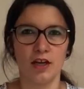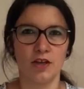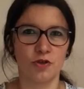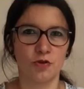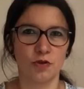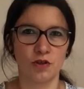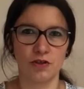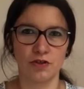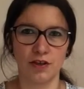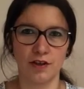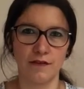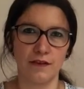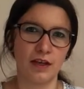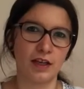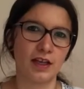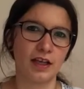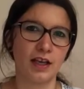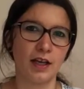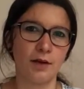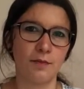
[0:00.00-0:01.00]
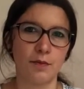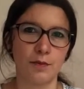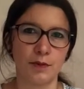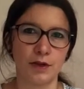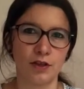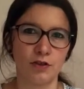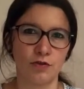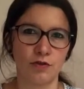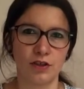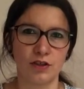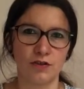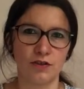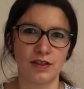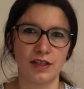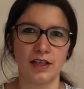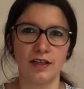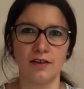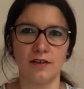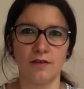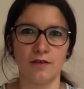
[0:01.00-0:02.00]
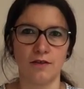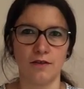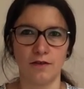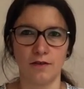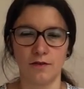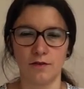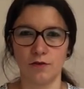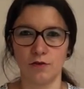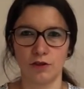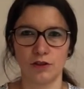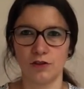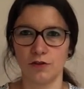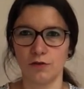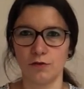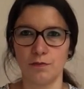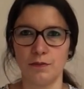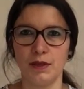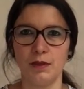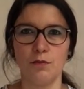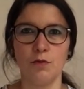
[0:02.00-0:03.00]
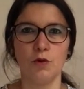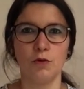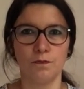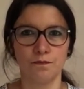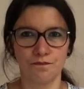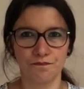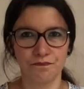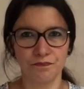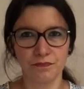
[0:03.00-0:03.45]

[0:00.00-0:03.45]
Je crois que j'en avais écrit à peu près une soixantaine, 60 000 mots.